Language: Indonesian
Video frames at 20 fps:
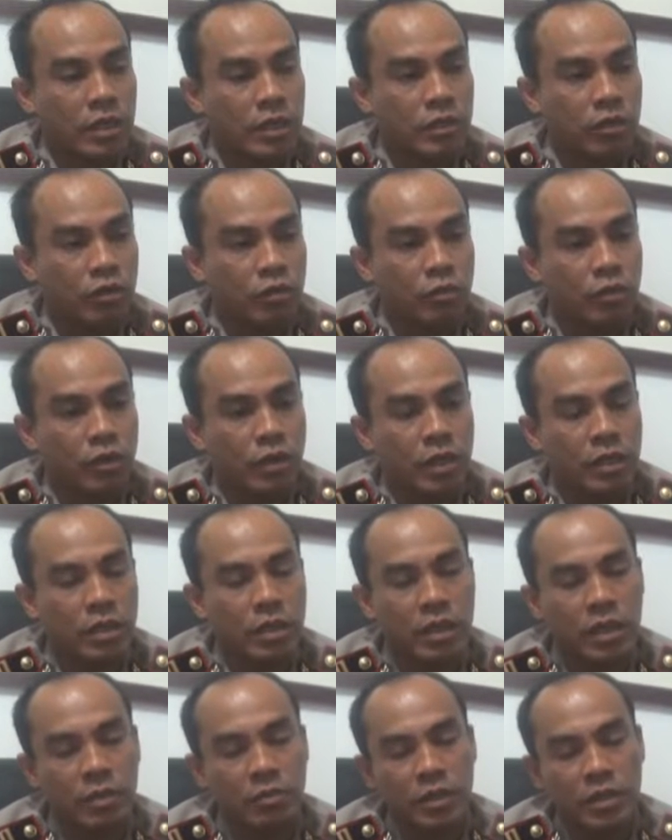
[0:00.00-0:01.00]
lagi
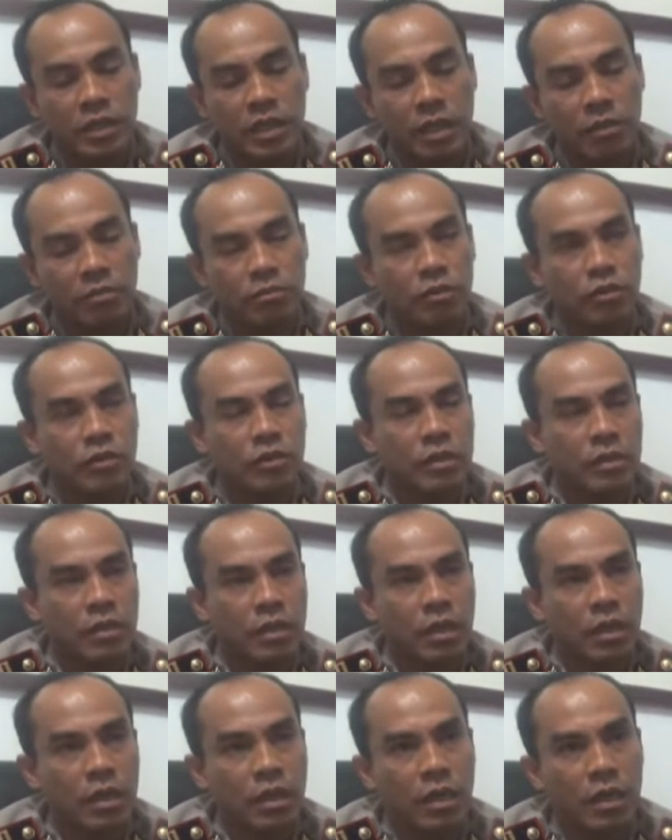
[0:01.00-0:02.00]
sehubungan dengan menyambut
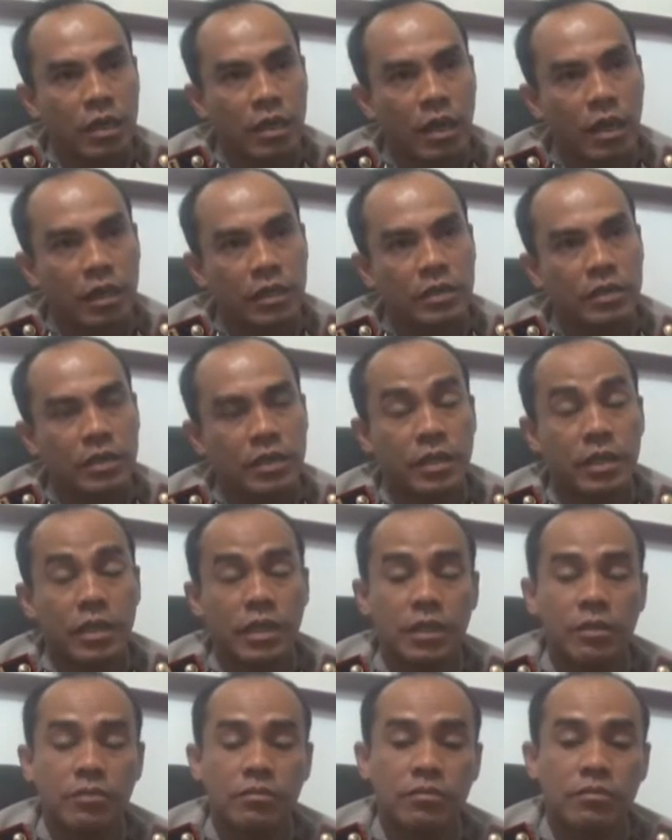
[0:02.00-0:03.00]
uh, hari SEA
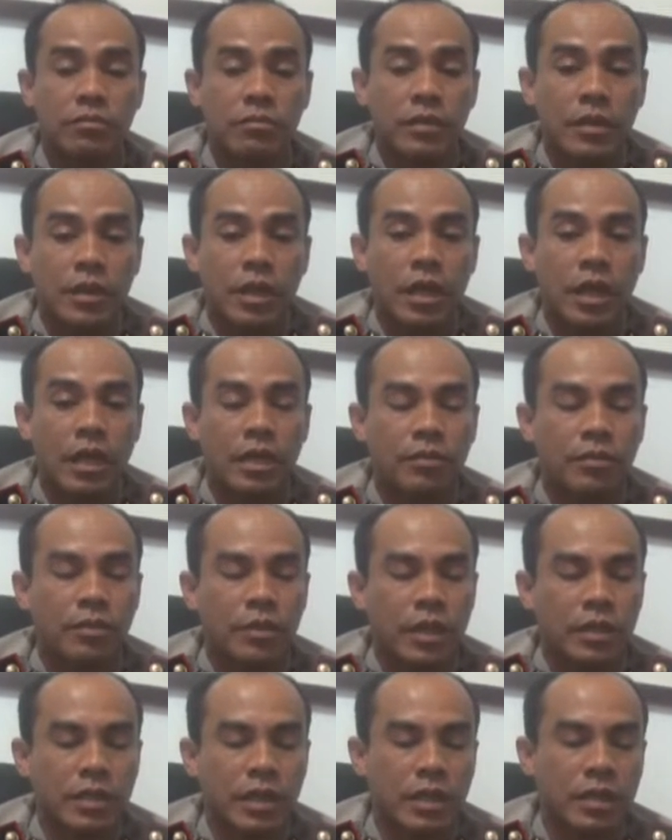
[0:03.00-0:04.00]
Games eh,
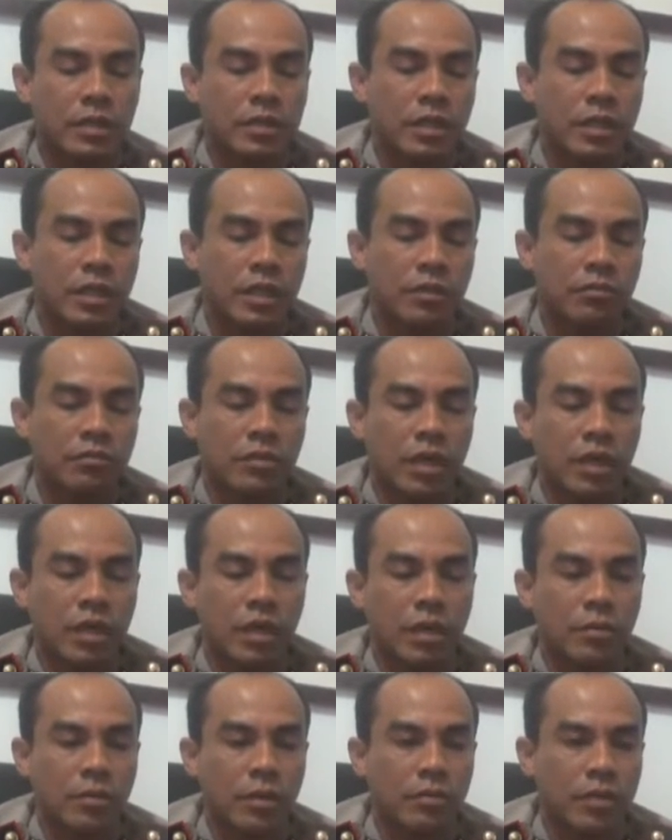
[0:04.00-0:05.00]
pelaksanaan SEA Games
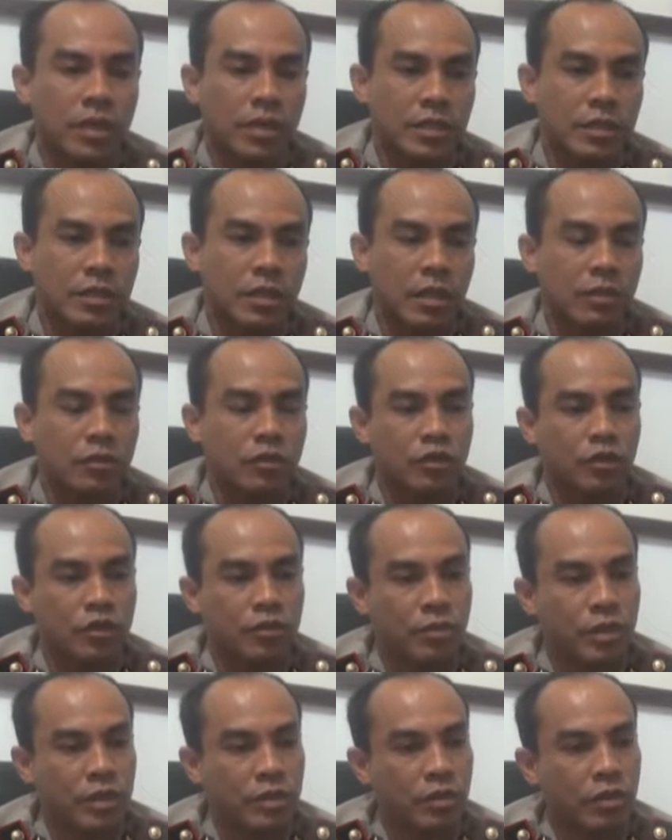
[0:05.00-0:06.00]
tanggal 18
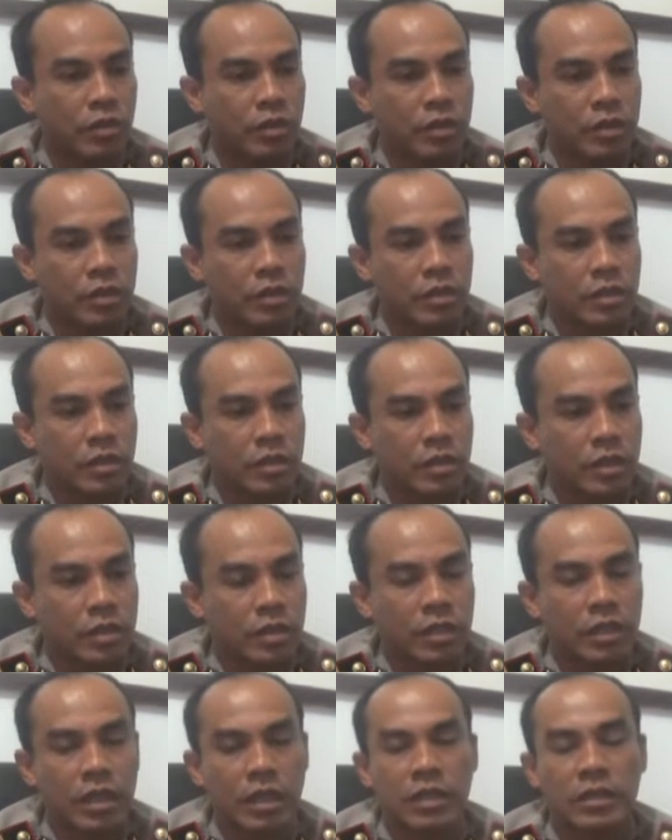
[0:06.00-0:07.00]
Agustus besok
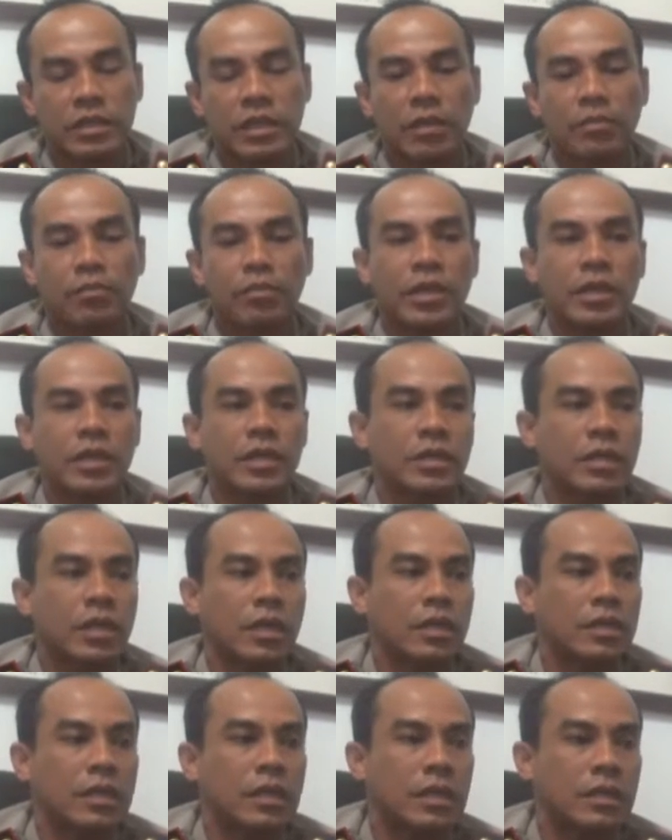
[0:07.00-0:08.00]
kita jangan sampai
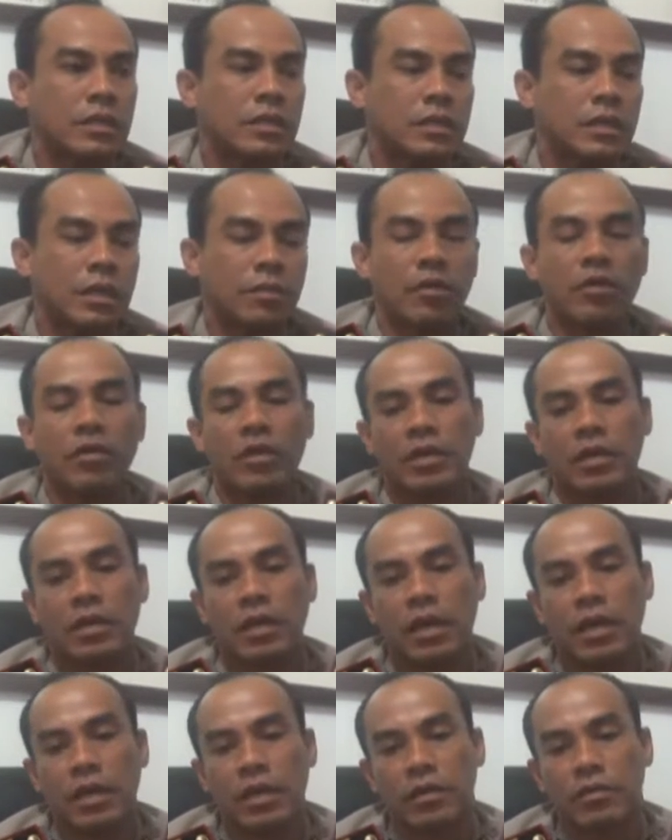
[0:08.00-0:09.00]
kita dicap oleh
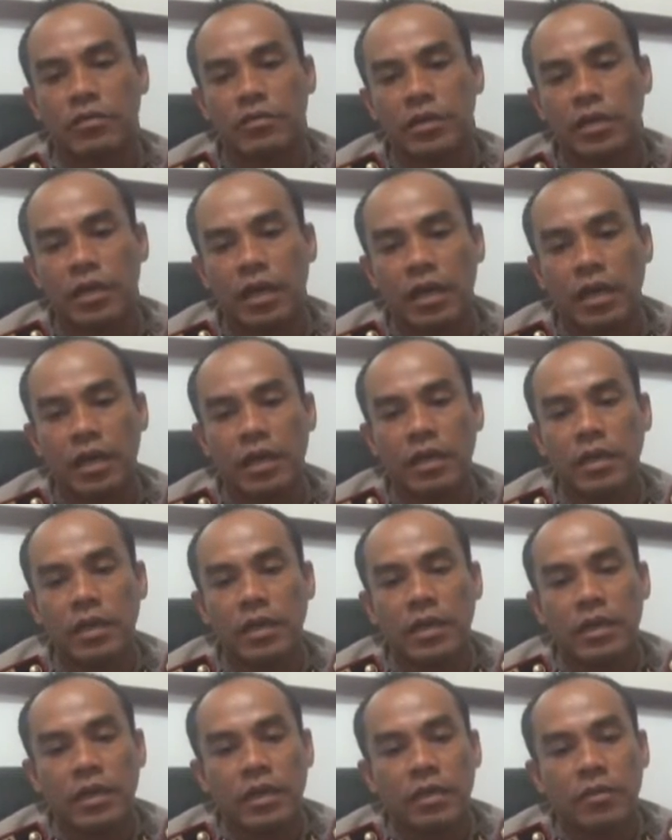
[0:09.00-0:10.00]
negara dunia
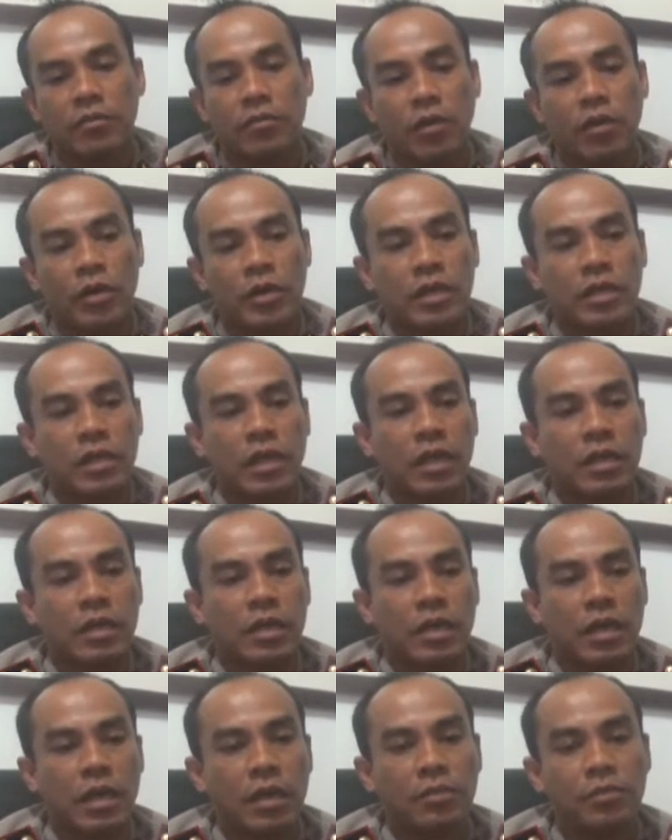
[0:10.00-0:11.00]
bahwa kita
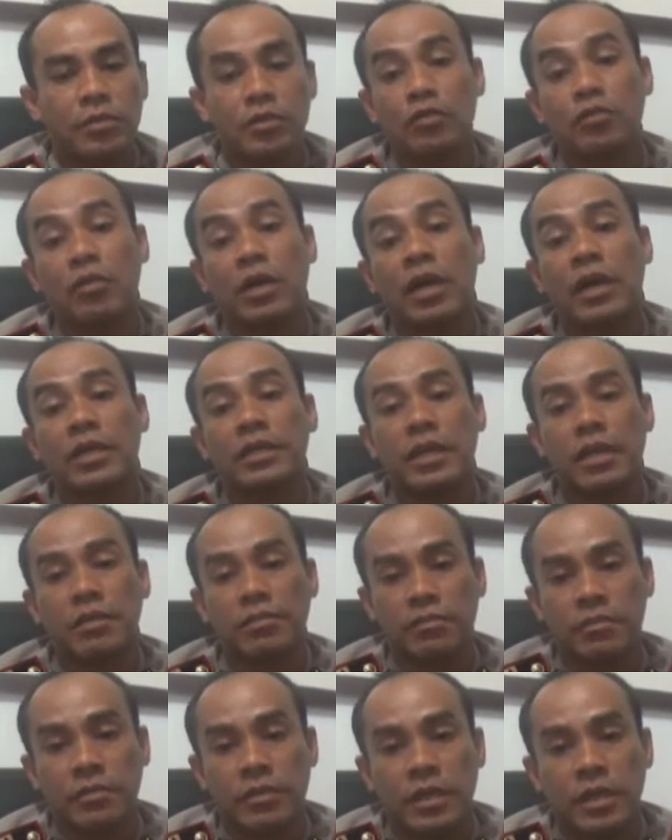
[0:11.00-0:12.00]
adalah penyumbang
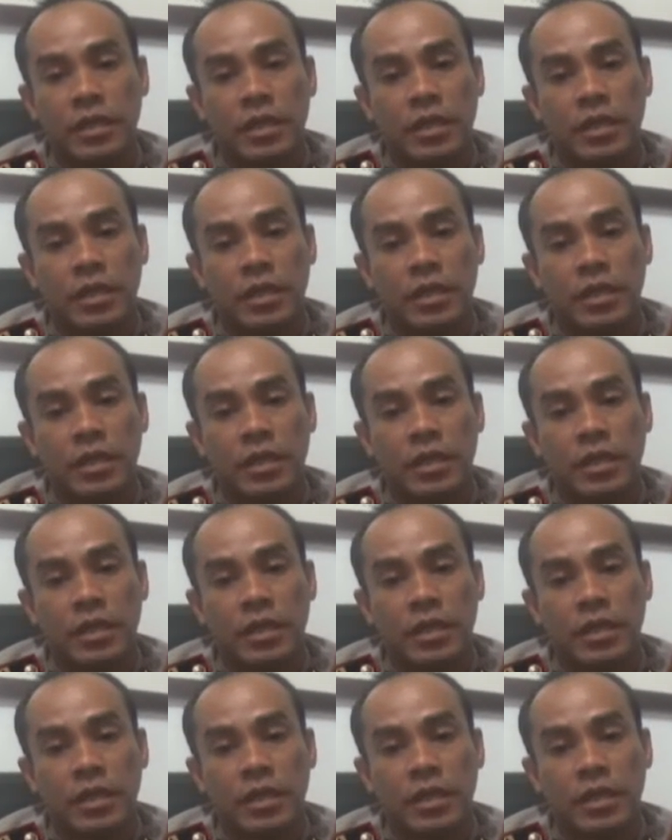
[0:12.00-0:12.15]
asap